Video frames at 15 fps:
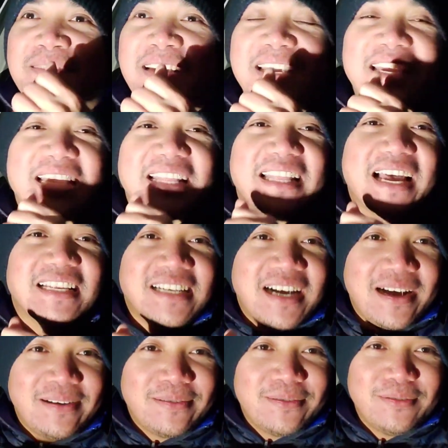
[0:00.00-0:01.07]
Nangita sa
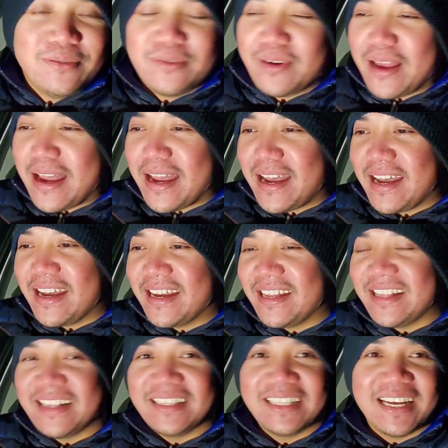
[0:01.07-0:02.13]
mga
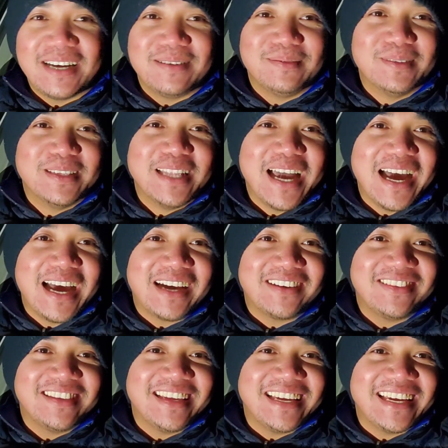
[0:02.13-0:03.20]
Tao mo na ako
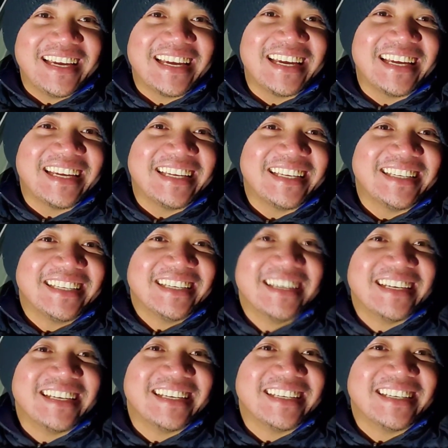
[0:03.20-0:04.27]
di. Babae ang